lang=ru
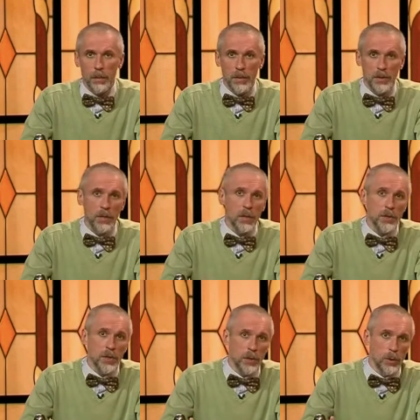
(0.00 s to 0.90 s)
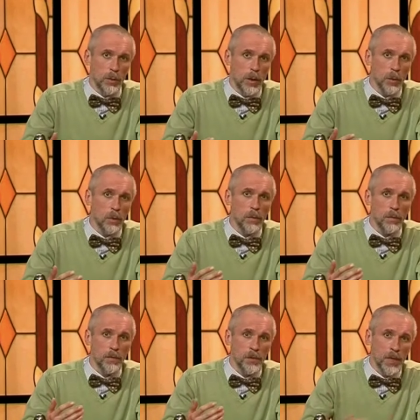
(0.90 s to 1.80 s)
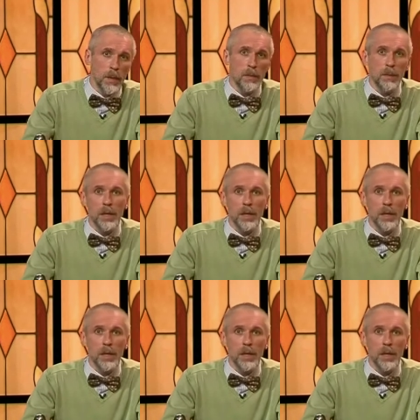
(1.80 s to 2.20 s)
поставлявшая этот продукт всем